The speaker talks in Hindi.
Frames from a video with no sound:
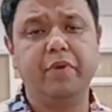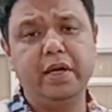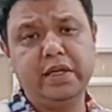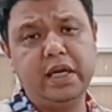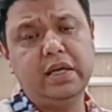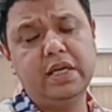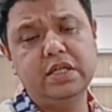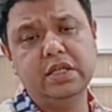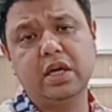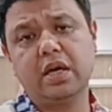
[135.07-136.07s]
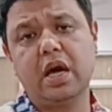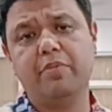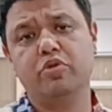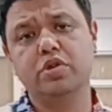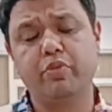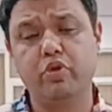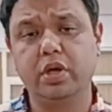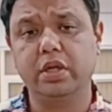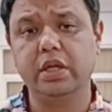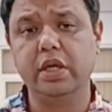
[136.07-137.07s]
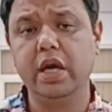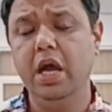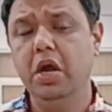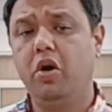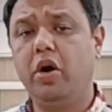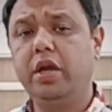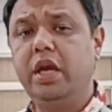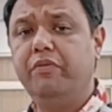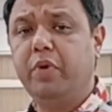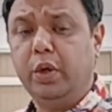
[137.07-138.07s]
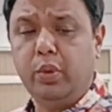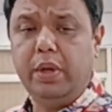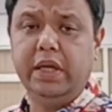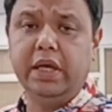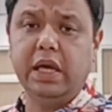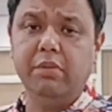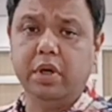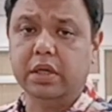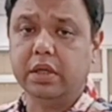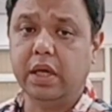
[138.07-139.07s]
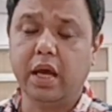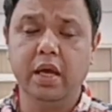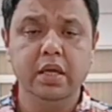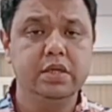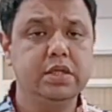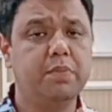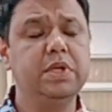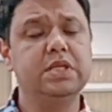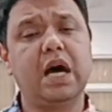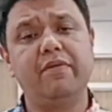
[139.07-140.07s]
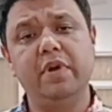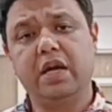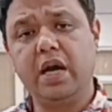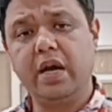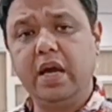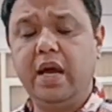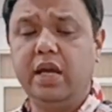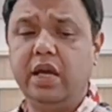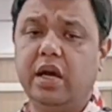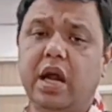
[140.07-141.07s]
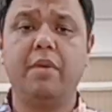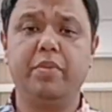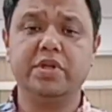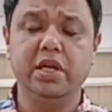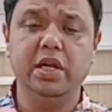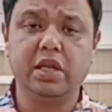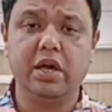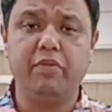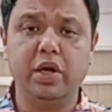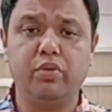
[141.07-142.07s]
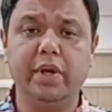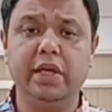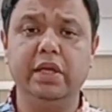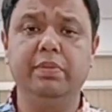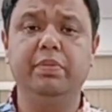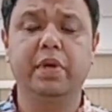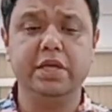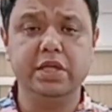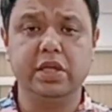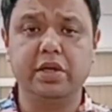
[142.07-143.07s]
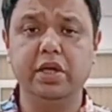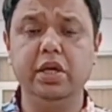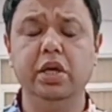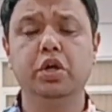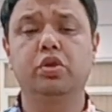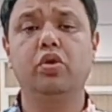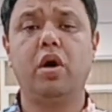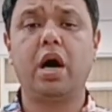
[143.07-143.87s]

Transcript: 110 टेन तक आपको सपोर्ट करती है और ये 120 क्लेम करती है जबकि साफ लिखा गया है कि अगर आप मशीन लेते हैं 120 ट्वेंटी तक की तो